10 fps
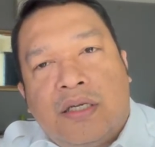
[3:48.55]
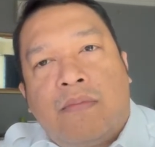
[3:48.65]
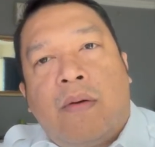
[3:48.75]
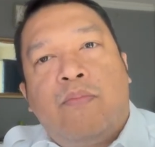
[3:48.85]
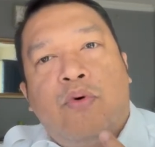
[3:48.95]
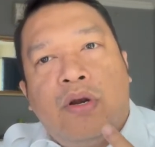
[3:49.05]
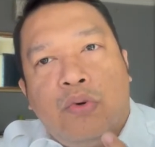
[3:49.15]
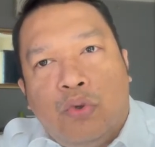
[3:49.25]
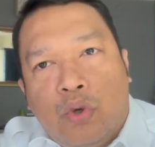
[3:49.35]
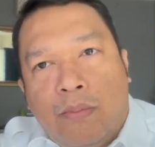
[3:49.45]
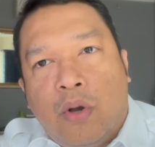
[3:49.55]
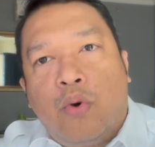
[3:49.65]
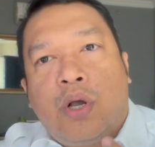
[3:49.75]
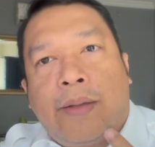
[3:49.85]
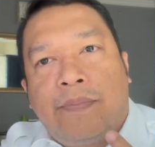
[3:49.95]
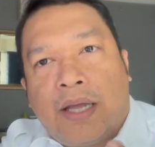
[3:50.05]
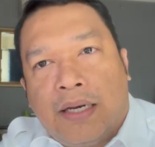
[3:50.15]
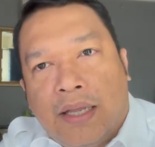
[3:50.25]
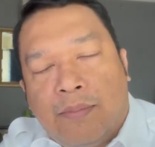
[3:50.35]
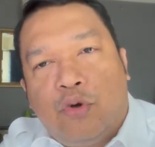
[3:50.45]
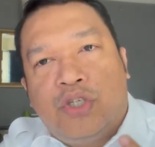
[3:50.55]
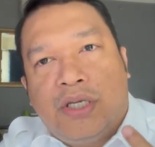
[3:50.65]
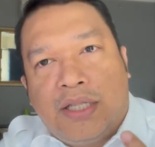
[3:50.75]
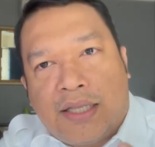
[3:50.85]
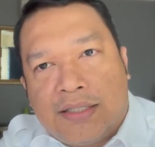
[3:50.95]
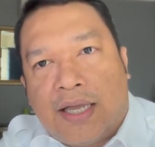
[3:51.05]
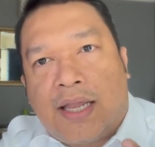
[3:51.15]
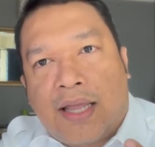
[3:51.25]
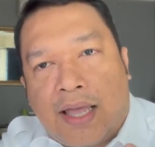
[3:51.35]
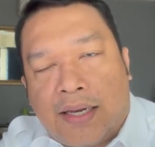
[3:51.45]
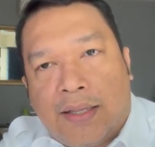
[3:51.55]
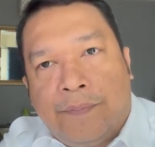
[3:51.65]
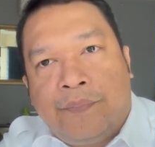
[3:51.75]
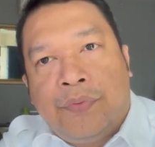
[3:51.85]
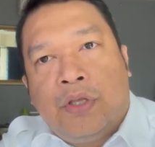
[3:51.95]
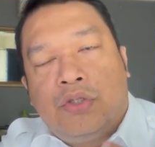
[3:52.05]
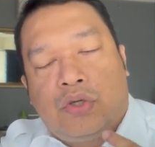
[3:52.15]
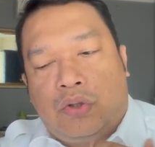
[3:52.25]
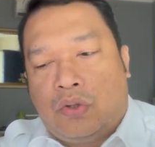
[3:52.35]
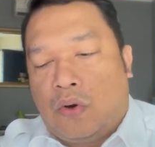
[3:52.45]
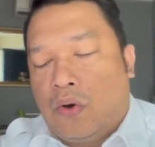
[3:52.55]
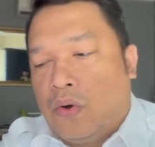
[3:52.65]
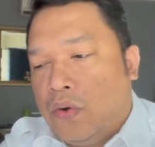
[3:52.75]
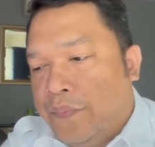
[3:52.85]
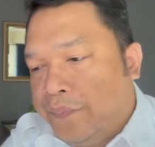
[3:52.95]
kemampuan untuk mengungkapkan emosi kita sehari-hari. Contoh,